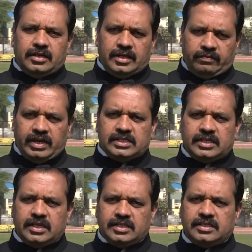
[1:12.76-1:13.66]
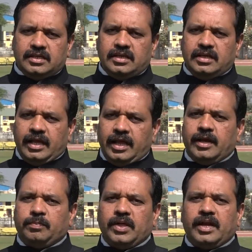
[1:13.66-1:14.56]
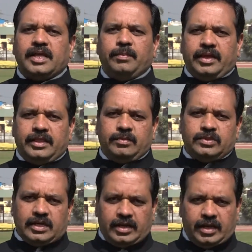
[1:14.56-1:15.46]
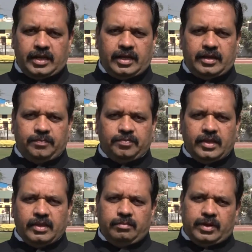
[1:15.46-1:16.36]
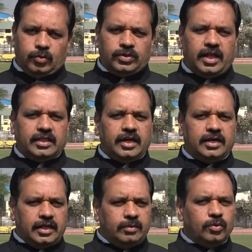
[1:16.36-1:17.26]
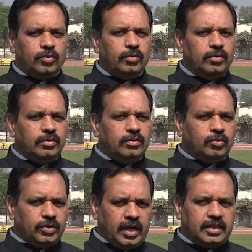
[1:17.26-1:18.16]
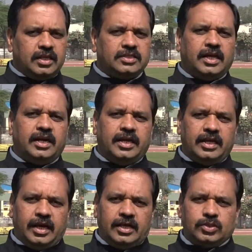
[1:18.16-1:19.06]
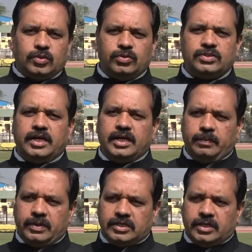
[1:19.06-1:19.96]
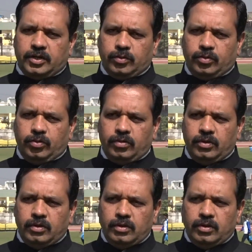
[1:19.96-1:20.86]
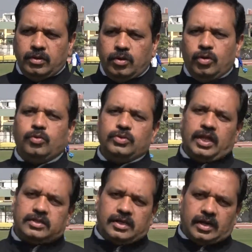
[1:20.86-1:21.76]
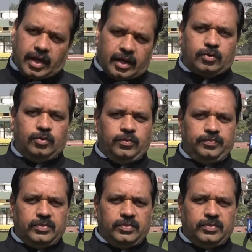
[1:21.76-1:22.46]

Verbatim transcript: एन गेल रफ्तार के माध्यम से करेंगे मैं गुजरात के टीम को गुजरात के सारे डीआरस को स्टेट रिप्रेजेंटेटिव को और गुजरात सरकार को